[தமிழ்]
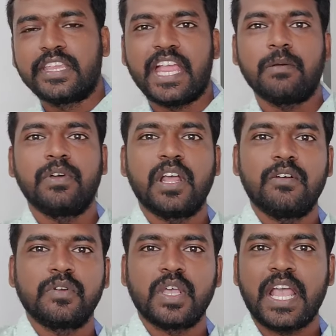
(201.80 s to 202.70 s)

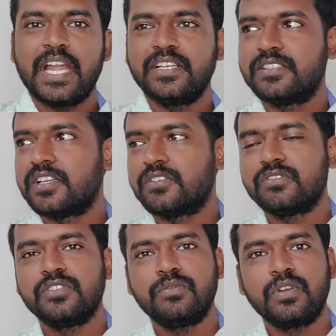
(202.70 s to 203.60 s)
கேமராவோட ஹேண்டில் திறன்
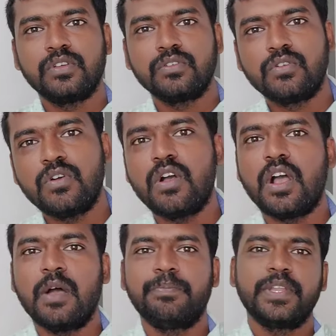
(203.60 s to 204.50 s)
வந்து இவ்வளோ இருக்கும்
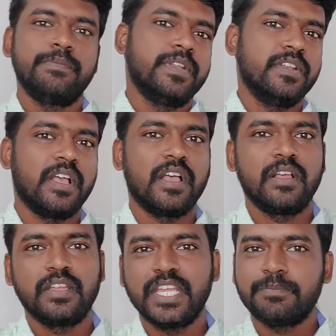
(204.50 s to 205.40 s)
அப்படி இப்படின்னு
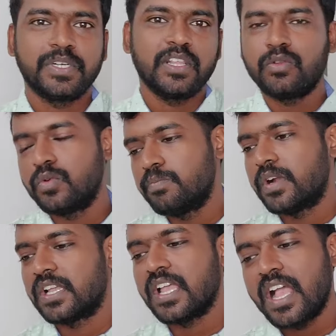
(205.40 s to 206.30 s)
ஏற்பட்டது
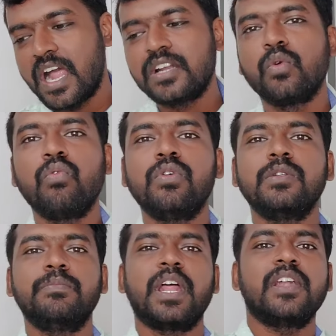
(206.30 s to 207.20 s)
கொடுப்பானுங்க ஆனால்
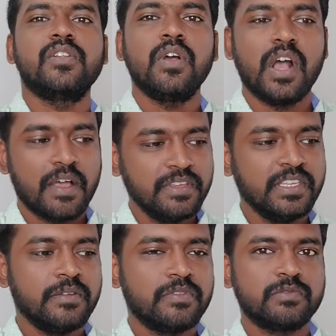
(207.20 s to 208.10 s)
ஒவ்வொரு ப்ராண்டும்
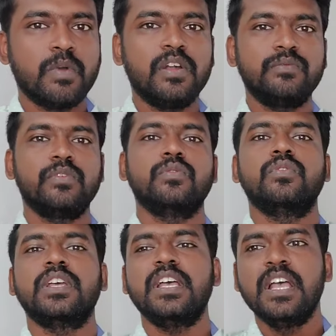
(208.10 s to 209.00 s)
அவங்க ஸ்மார்ட் ஃபோன்
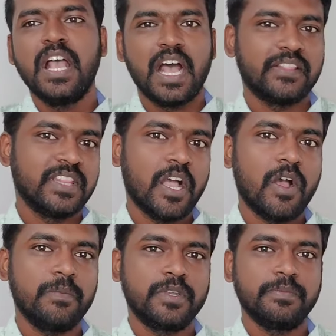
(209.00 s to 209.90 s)
கூட அந்த
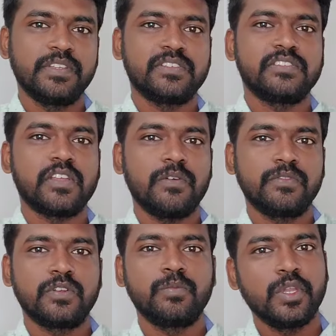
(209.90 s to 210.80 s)
ஆப்டிமைசேஷன்
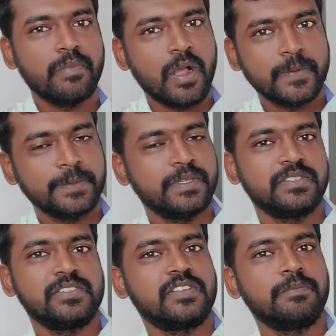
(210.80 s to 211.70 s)
சாஃப்ட்வேர் மூலியமாக
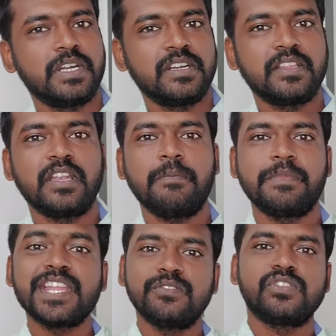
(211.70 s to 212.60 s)
ஆப்டிமைசேஷன் பண்ணுறதெல்லாம்
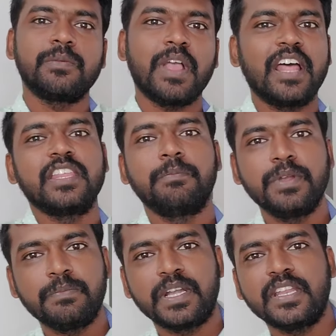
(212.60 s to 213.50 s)
மெயின் விஷயமே அதை
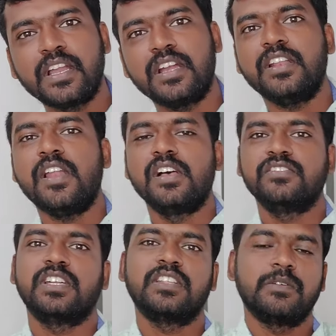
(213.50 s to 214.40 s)
எப்படி பண்ணியிருக்கான்றது
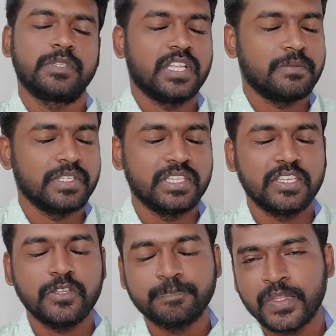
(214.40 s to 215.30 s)
லான்ச் ஆனதுக்கப்புறம் தான் நமக்கு
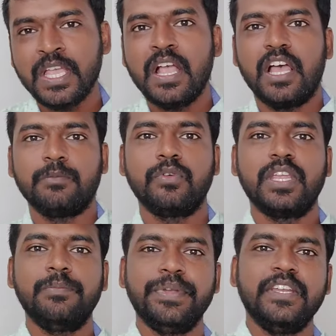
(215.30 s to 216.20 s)
தெரியும் அது
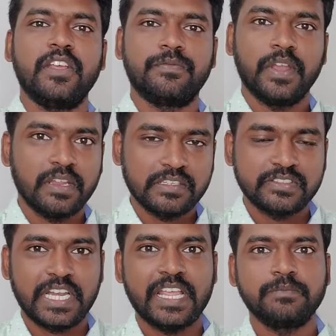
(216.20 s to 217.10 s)
போய் எல்பிடி ஃபைவ்
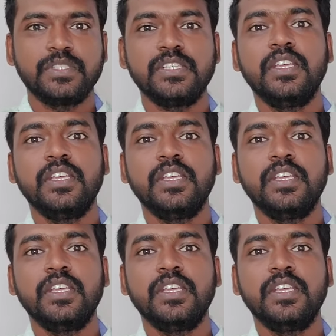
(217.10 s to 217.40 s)
எக்ஸ் ரேம்